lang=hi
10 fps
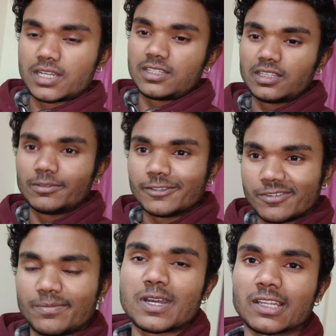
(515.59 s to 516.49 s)
आशिक दाई मतलब
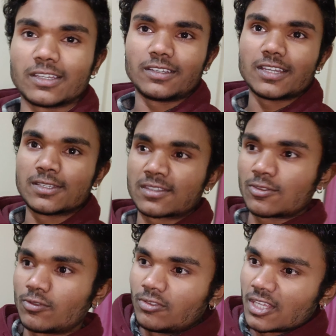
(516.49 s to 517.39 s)
नेपाल के ना गैस
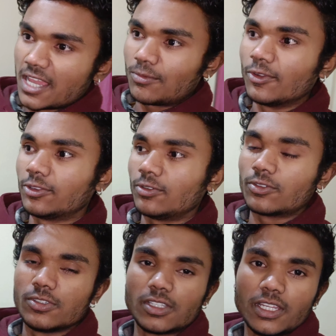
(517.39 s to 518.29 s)
तो दाई बोलते
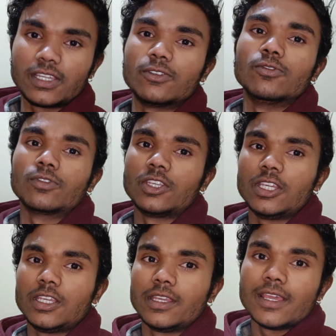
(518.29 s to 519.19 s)
उनको इसलिए क्योंकि